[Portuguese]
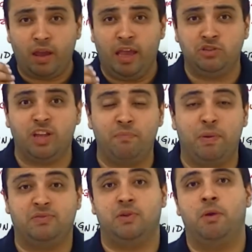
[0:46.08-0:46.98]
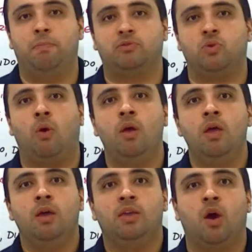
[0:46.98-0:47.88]
A gente deve perceber, pessoal,
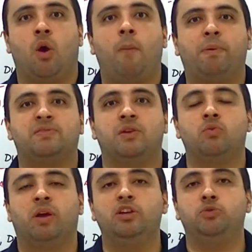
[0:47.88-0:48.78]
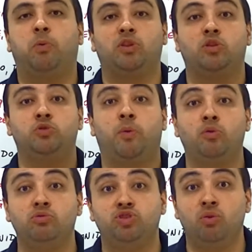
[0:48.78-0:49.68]
que a Europa, sendo um grande exportador de
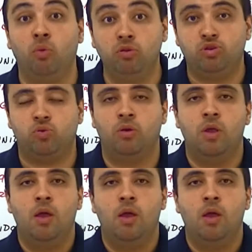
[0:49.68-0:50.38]
produtos de luxo,